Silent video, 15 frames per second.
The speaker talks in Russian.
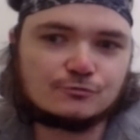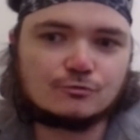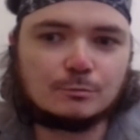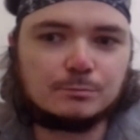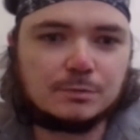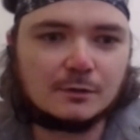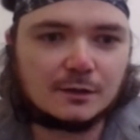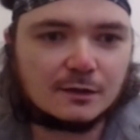чтобы
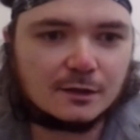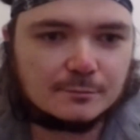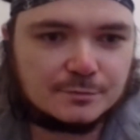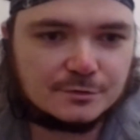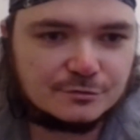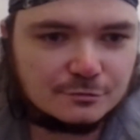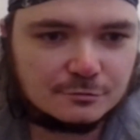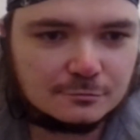
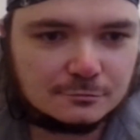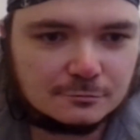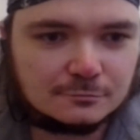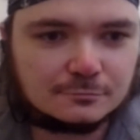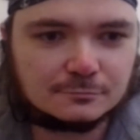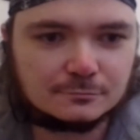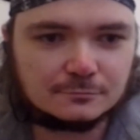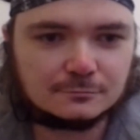пограбить
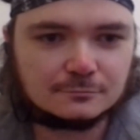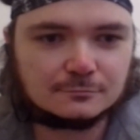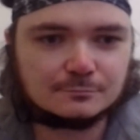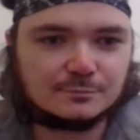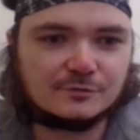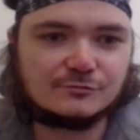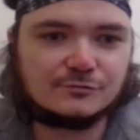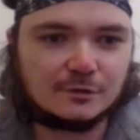
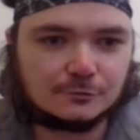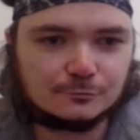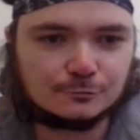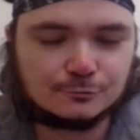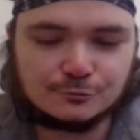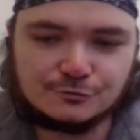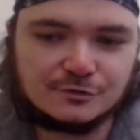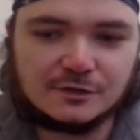по факту.
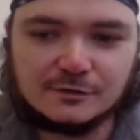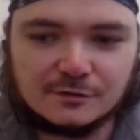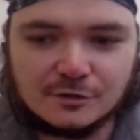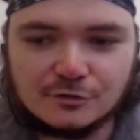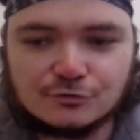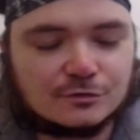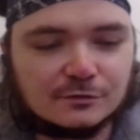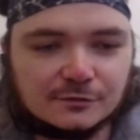То есть они
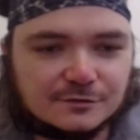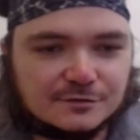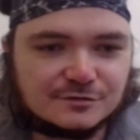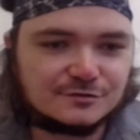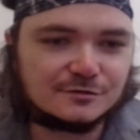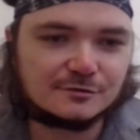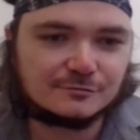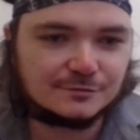даже
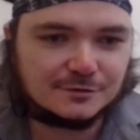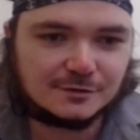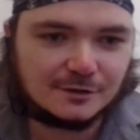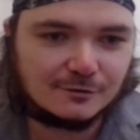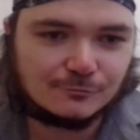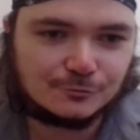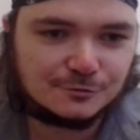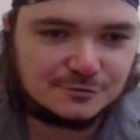колонизировать
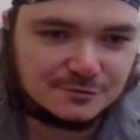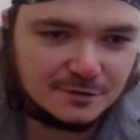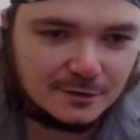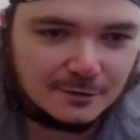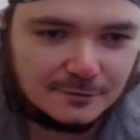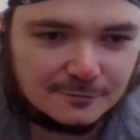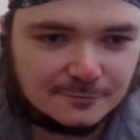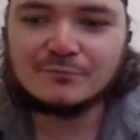никого не
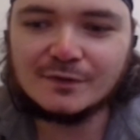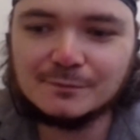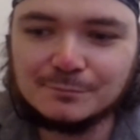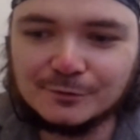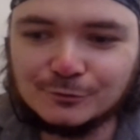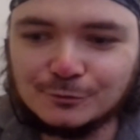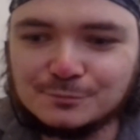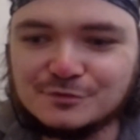стали. И
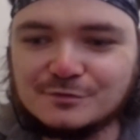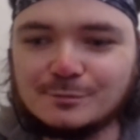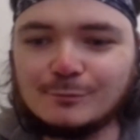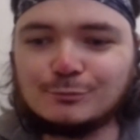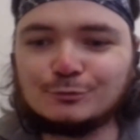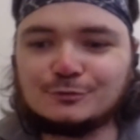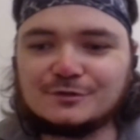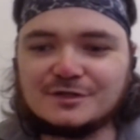потом тебе
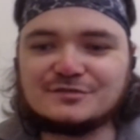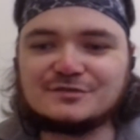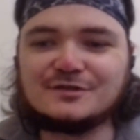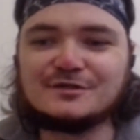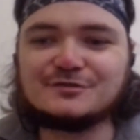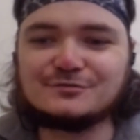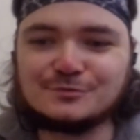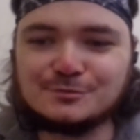будут
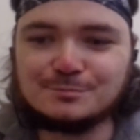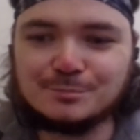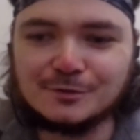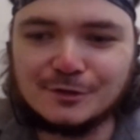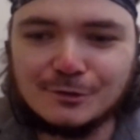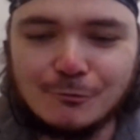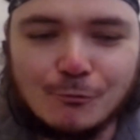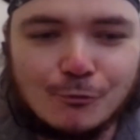рассказывать про,
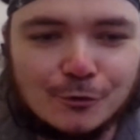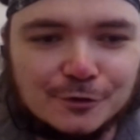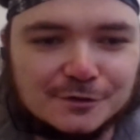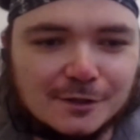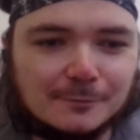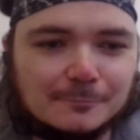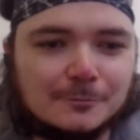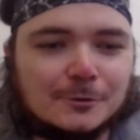ой,
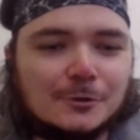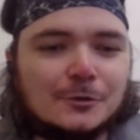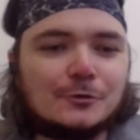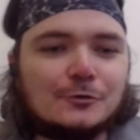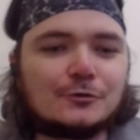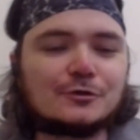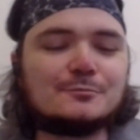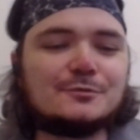там,
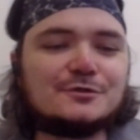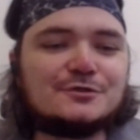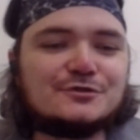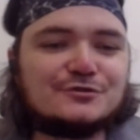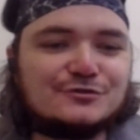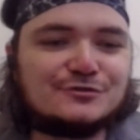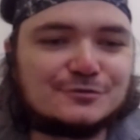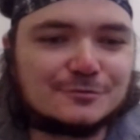
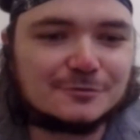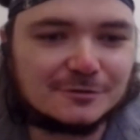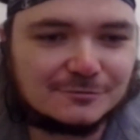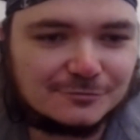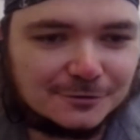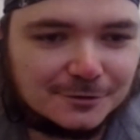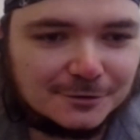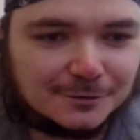
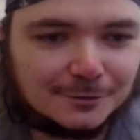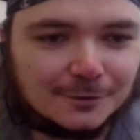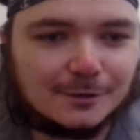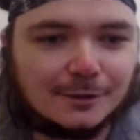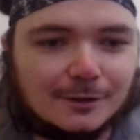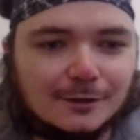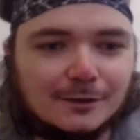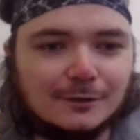романизированные
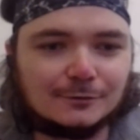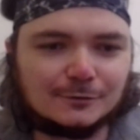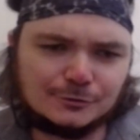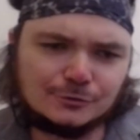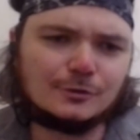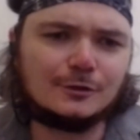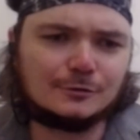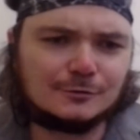галлы.
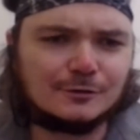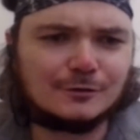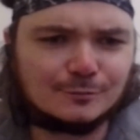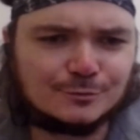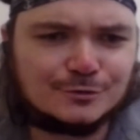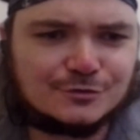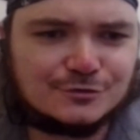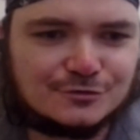Да, да,
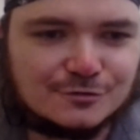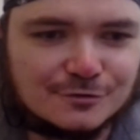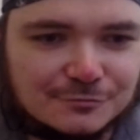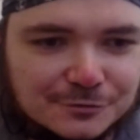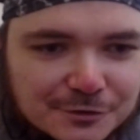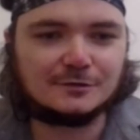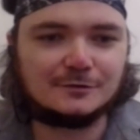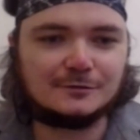
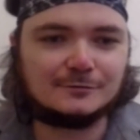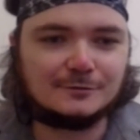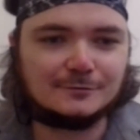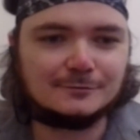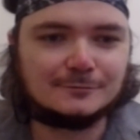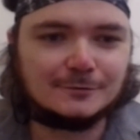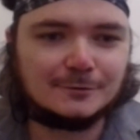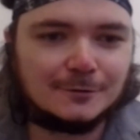романизированные, да, да.